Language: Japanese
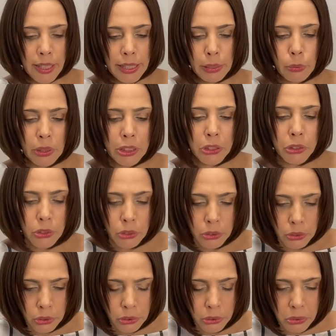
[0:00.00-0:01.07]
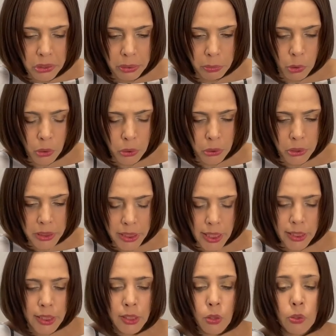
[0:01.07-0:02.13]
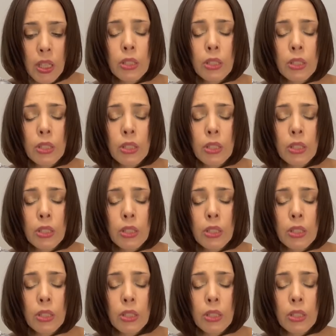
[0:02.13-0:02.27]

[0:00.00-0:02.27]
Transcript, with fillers: これ、収入よりも借金の